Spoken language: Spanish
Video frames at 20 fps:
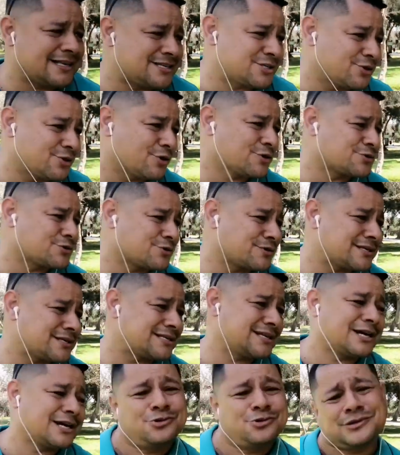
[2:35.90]
ansioso,
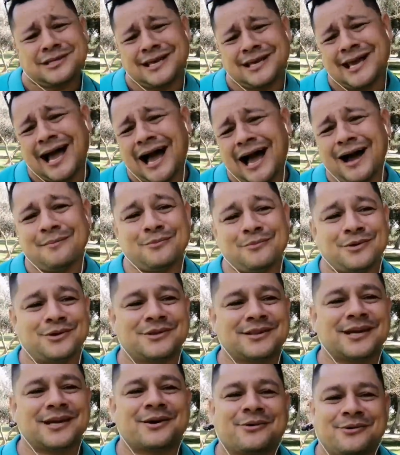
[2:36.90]
decía, yo te amo,
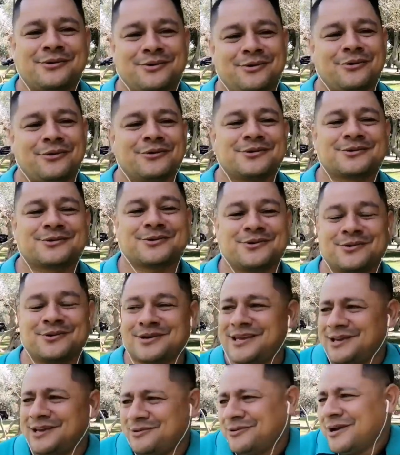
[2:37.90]
yo te conozco, yo
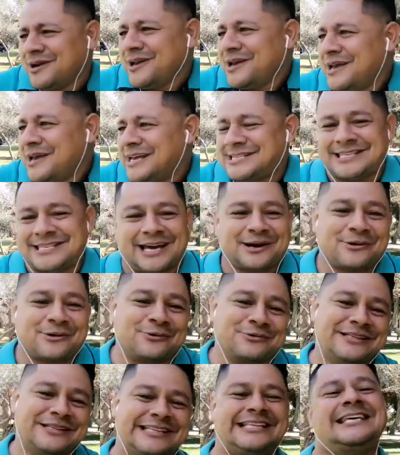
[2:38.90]
quiero estar
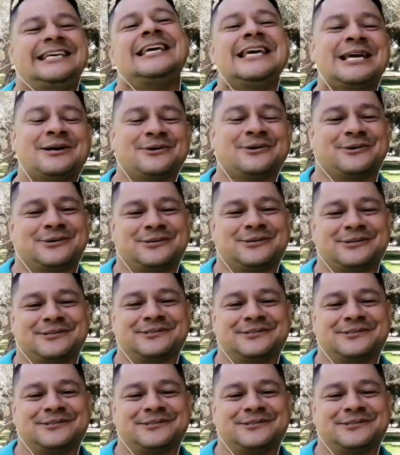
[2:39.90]
contigo.